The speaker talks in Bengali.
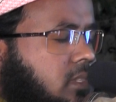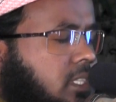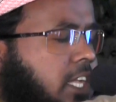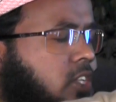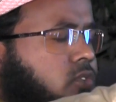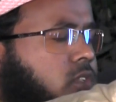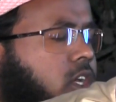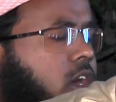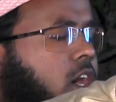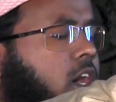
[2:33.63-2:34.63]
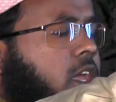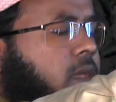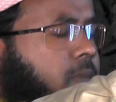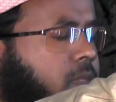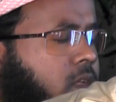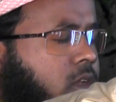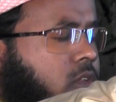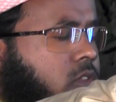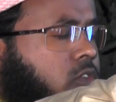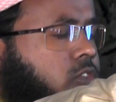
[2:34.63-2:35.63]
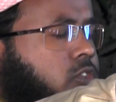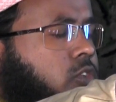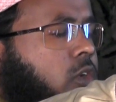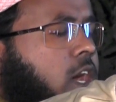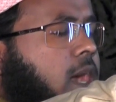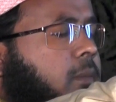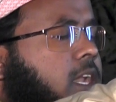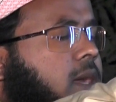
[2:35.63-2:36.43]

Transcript: তাই যদি হয় দোস্ত আমার